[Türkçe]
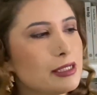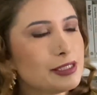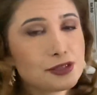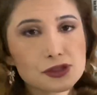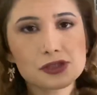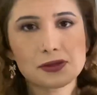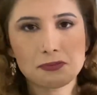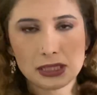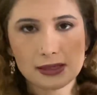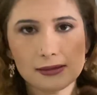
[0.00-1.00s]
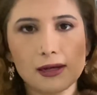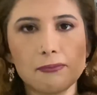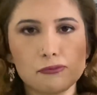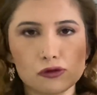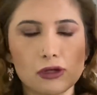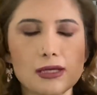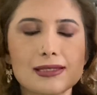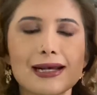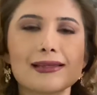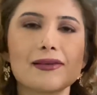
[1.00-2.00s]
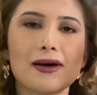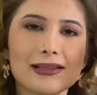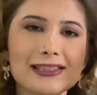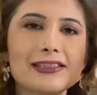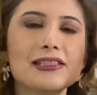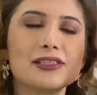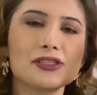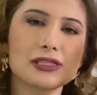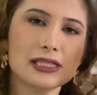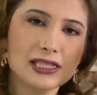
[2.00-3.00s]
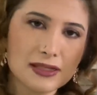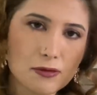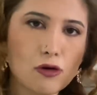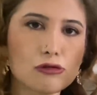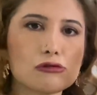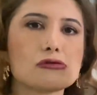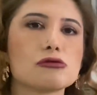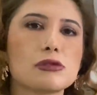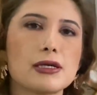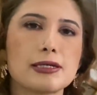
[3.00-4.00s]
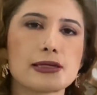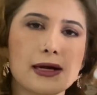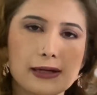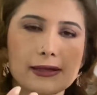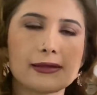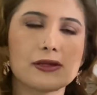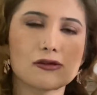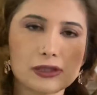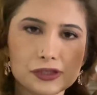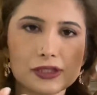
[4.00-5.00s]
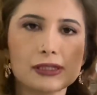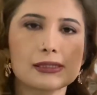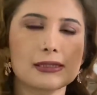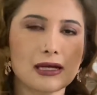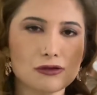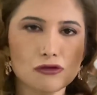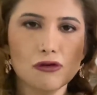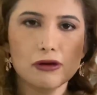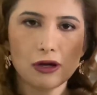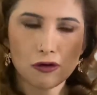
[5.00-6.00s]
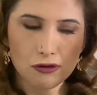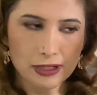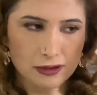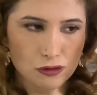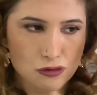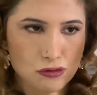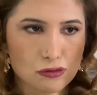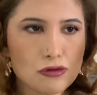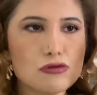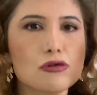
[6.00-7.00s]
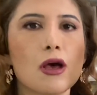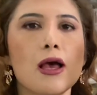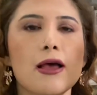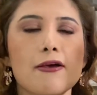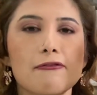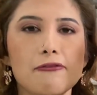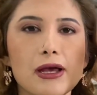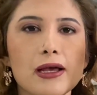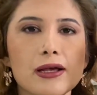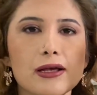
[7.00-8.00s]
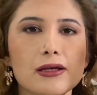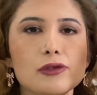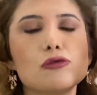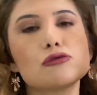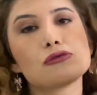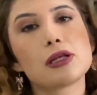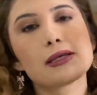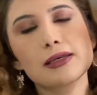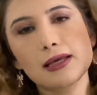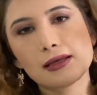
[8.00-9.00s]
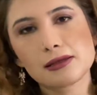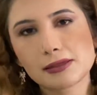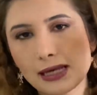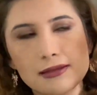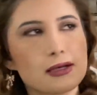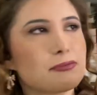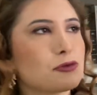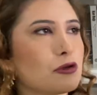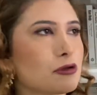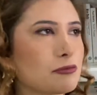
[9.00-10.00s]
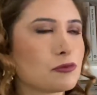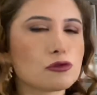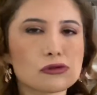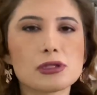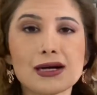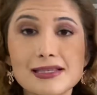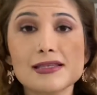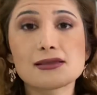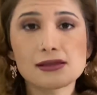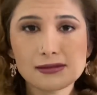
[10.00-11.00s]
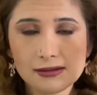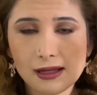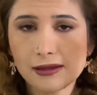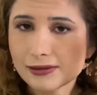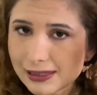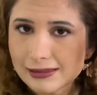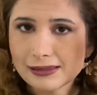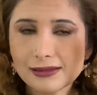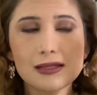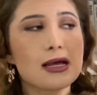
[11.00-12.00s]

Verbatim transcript: İncecik bir kitap bu da. Zaten anlatıcının kim olduğunu da hikayede yola çıktıktan sonra öğreniyorsunuz. Ve e, yüzüne ke- e, kezzap diyorum. Yüzüne asit atılan kadın